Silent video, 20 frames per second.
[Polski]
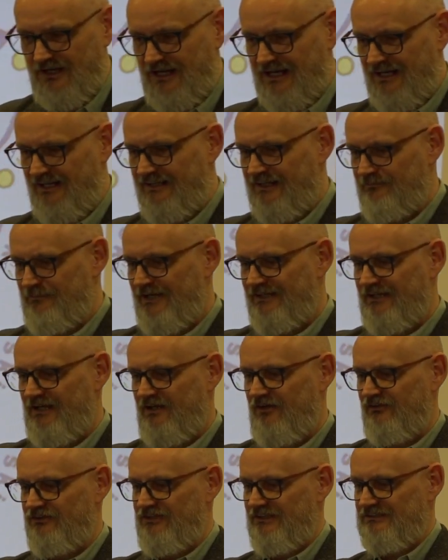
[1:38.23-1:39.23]
ale na pana
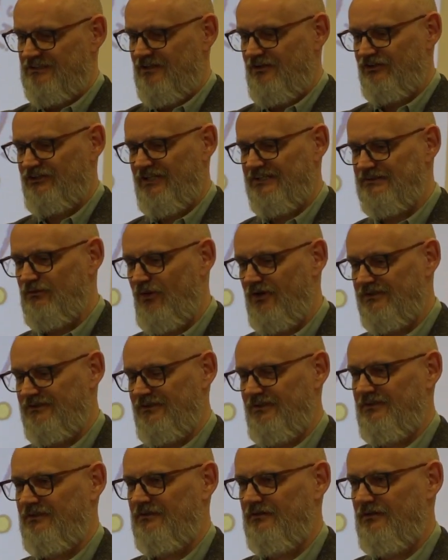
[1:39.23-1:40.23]
koncie jest tylko 6
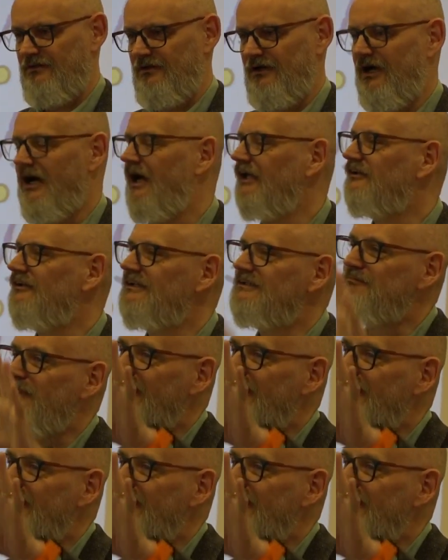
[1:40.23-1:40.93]
złotych. A to jest